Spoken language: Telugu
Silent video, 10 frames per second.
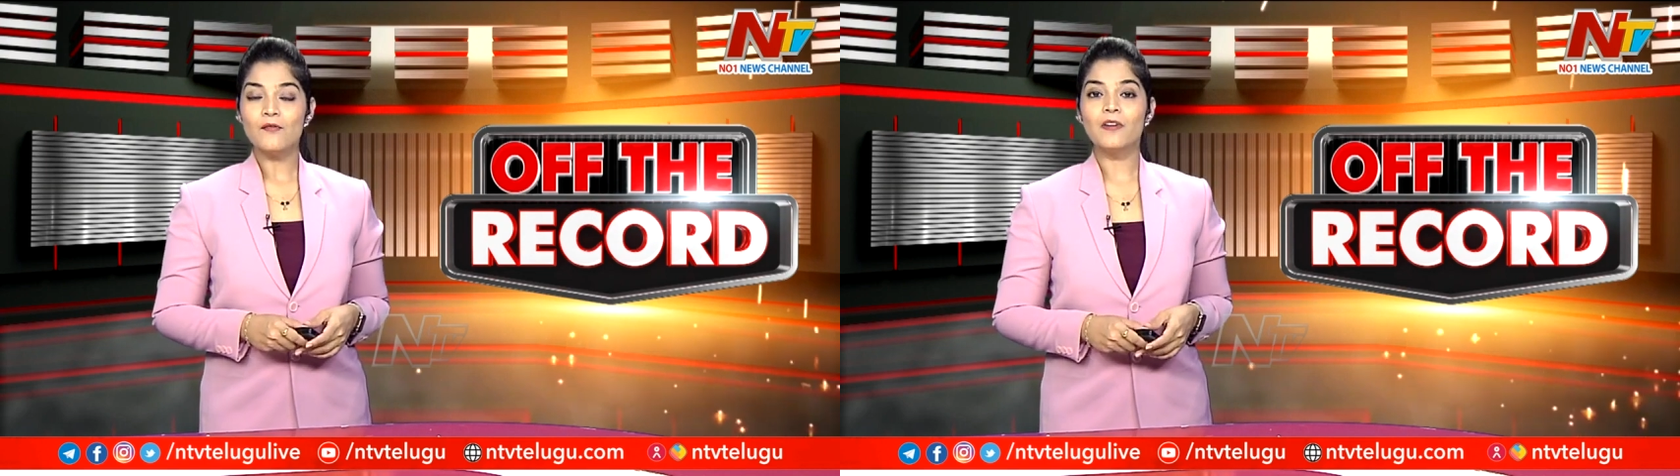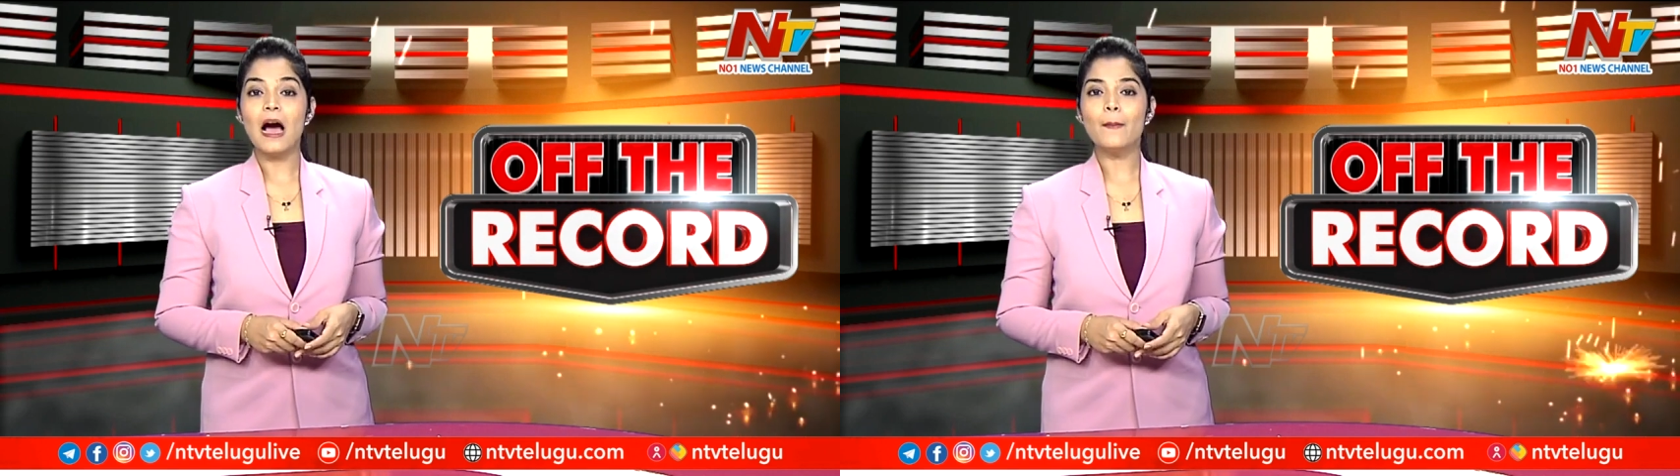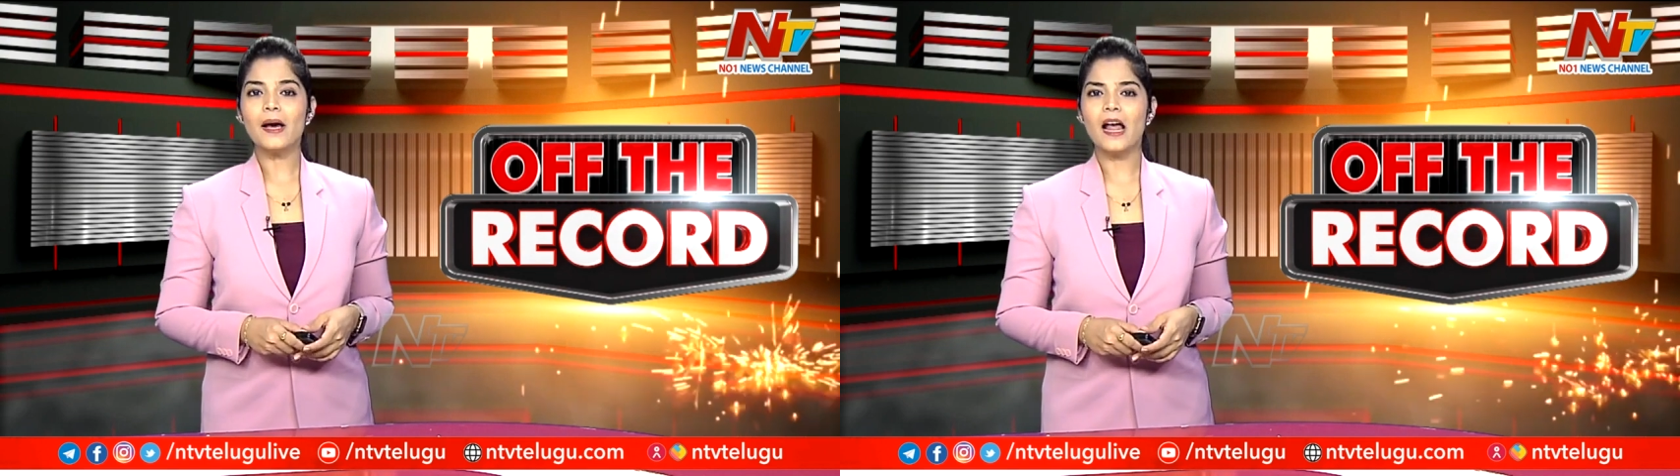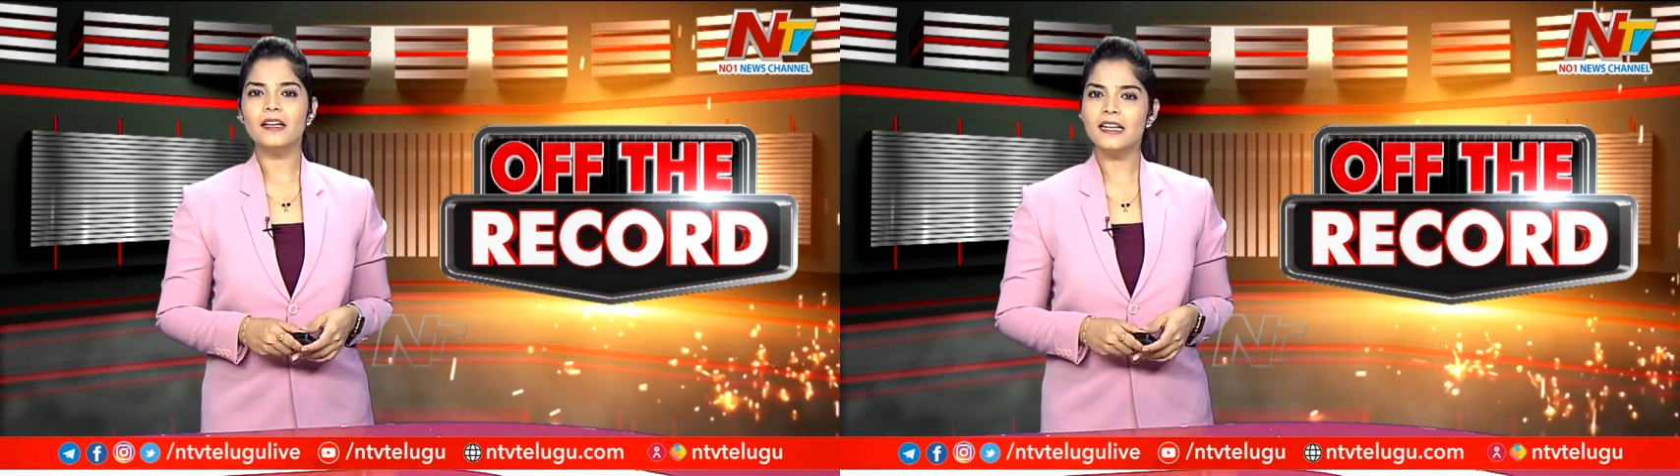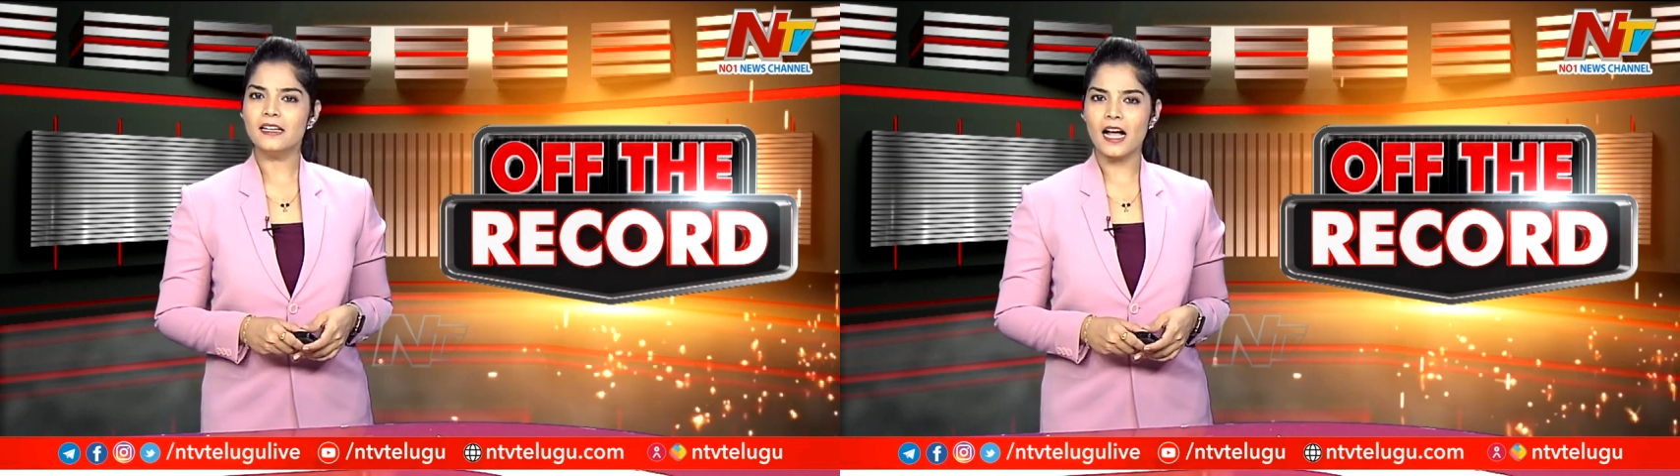
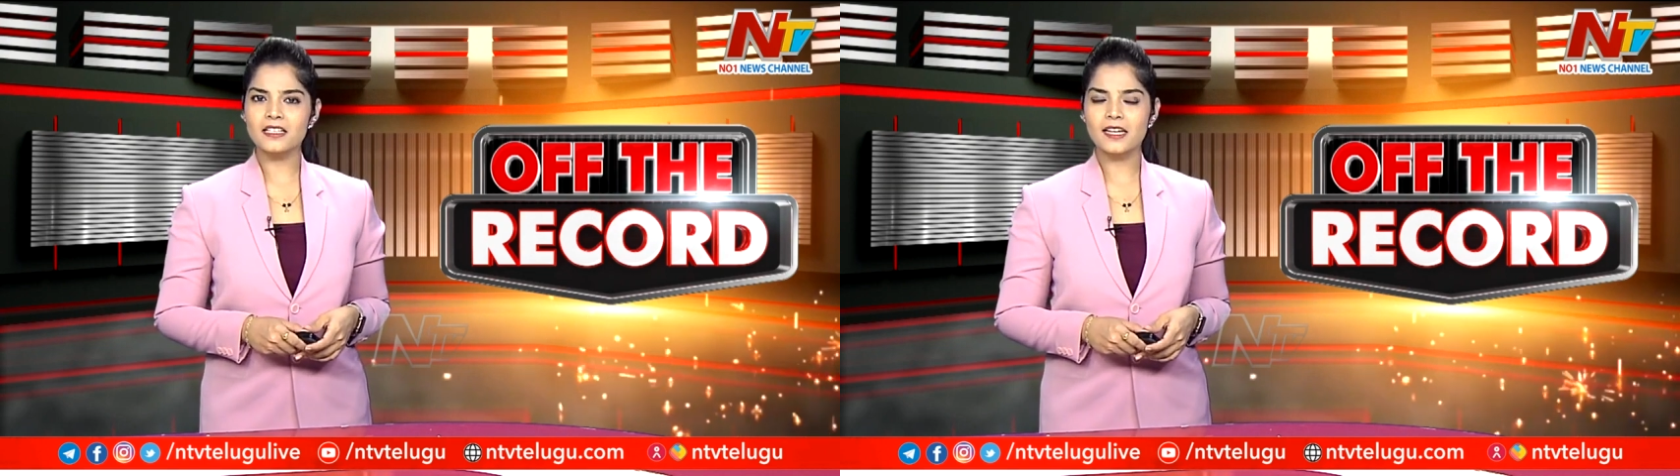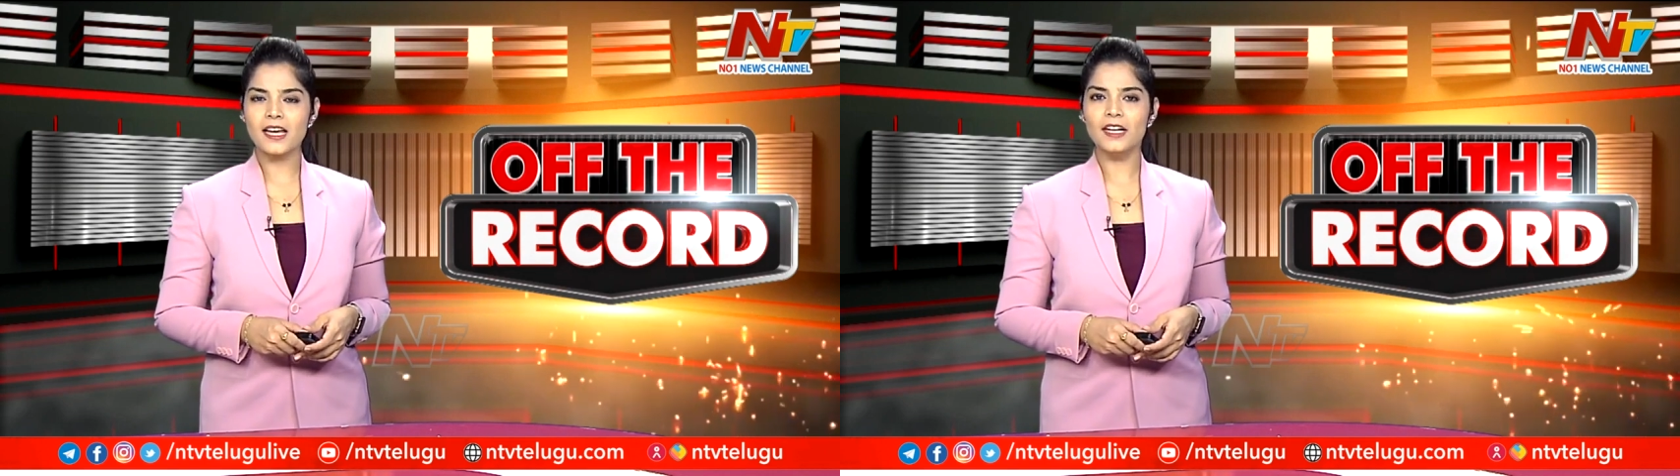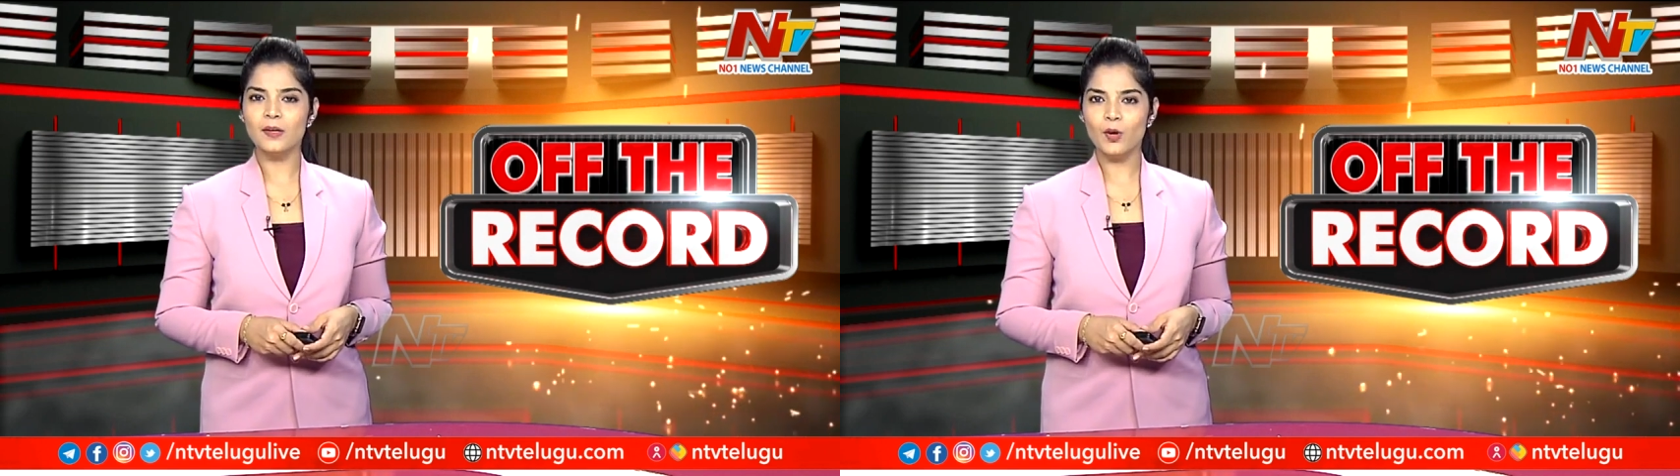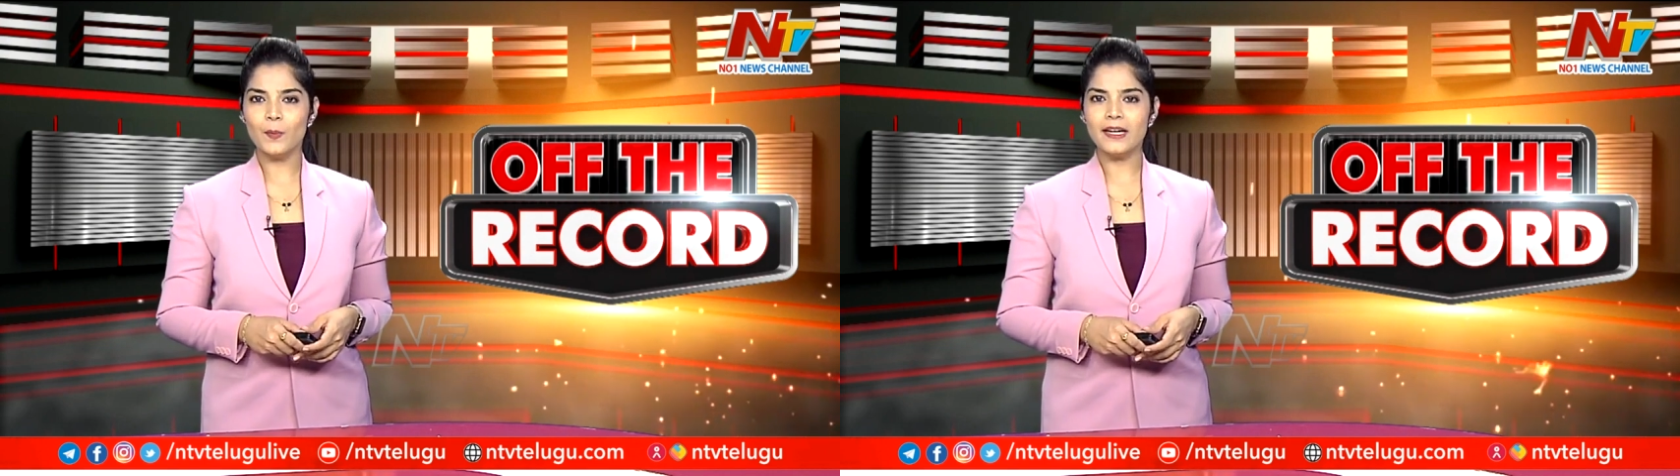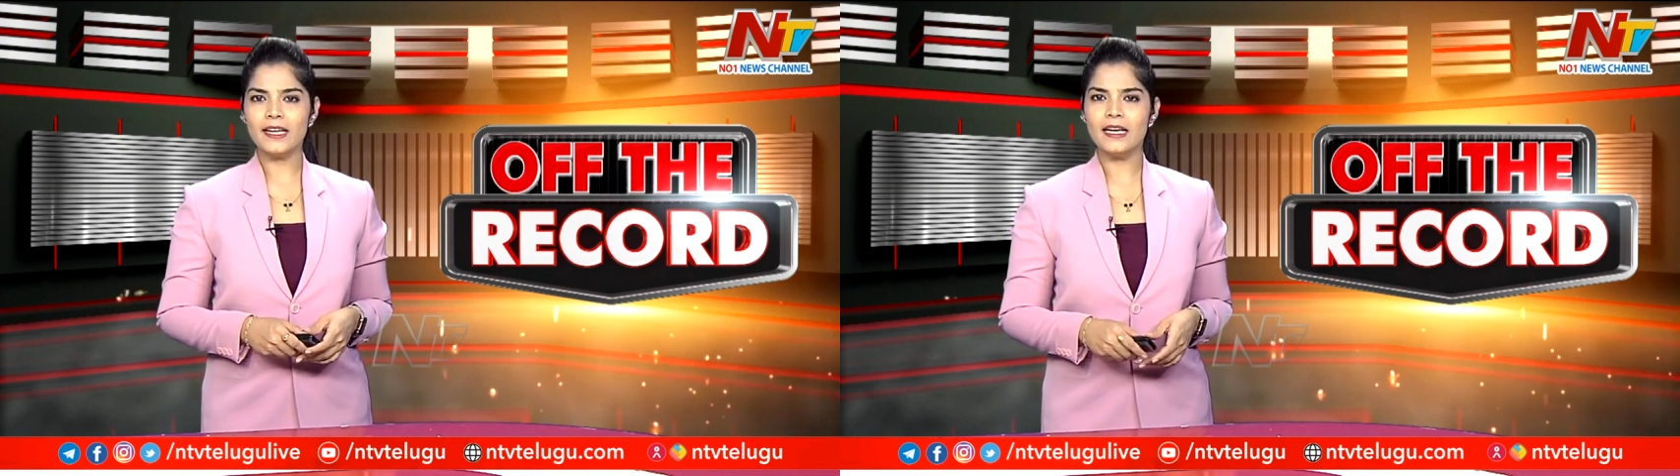వ్యాపారాన్ని రాజకీయాన్ని
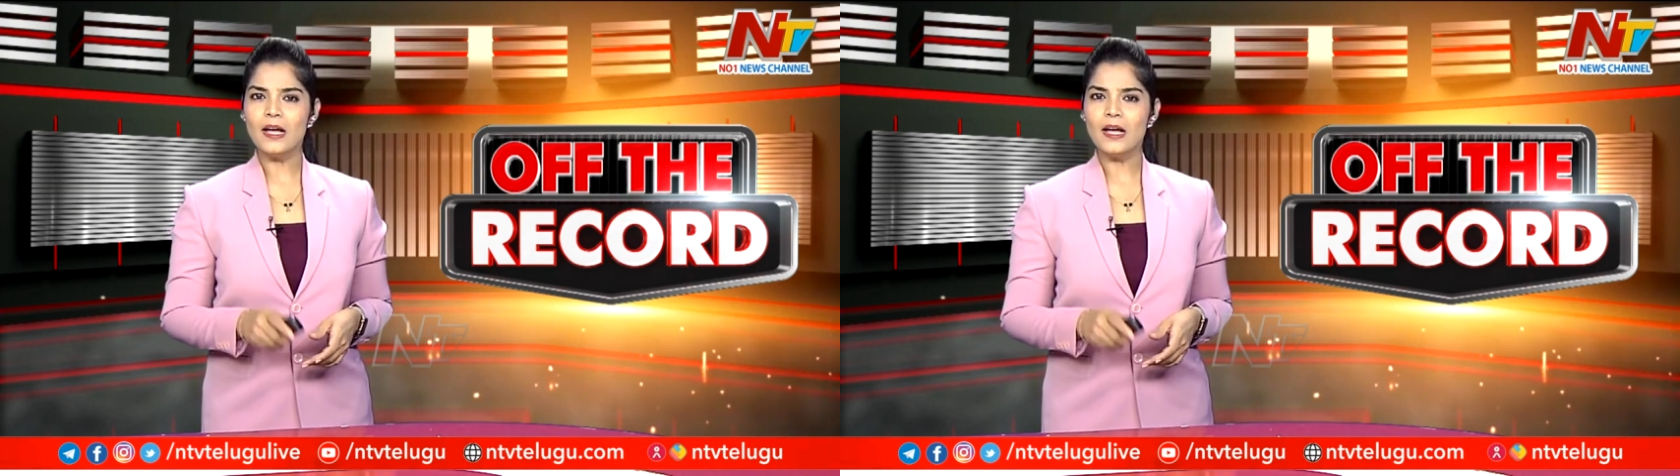ముడిపెట్టి